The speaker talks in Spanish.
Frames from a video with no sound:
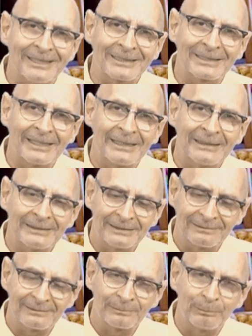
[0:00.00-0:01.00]
en
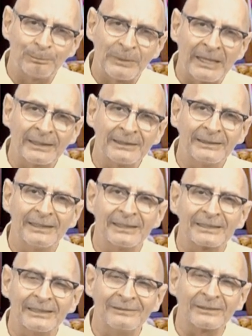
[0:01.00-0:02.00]
esas
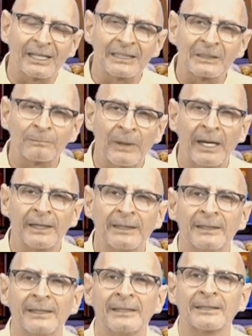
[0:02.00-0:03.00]
páginas, en tres
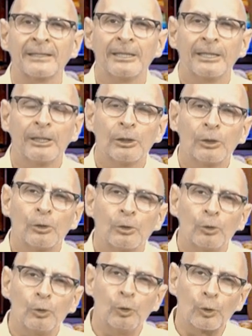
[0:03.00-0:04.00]
páginas,
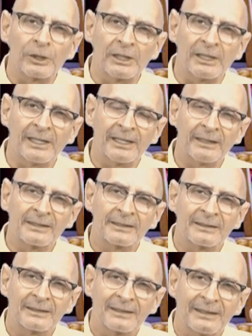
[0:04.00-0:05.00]
lo
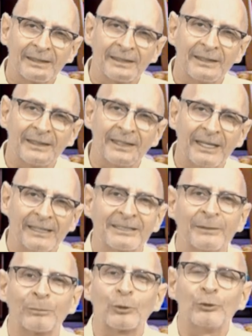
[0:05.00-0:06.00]
que es
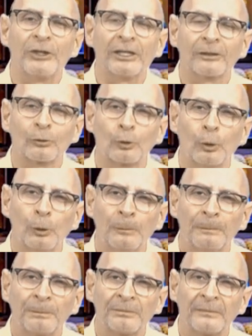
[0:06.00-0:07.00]
ese
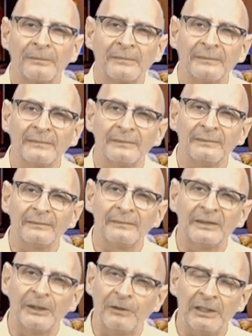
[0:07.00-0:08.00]
proyecto
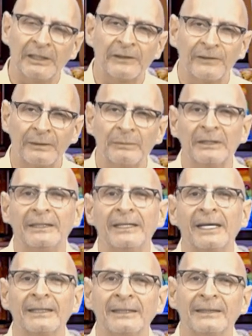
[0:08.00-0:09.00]
de vida
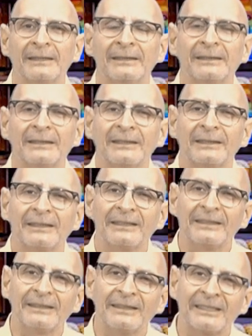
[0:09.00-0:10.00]
familiar
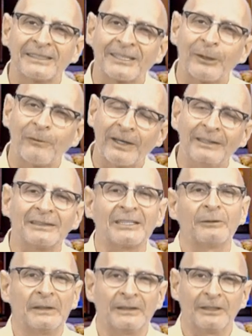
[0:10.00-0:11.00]
este
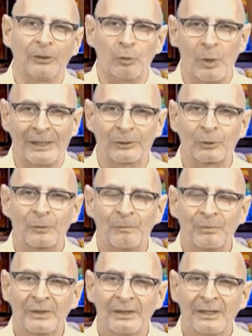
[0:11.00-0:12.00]

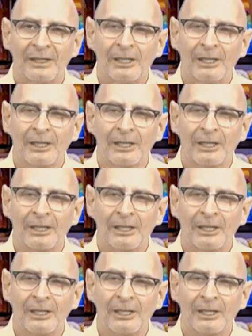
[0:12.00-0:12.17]
2024.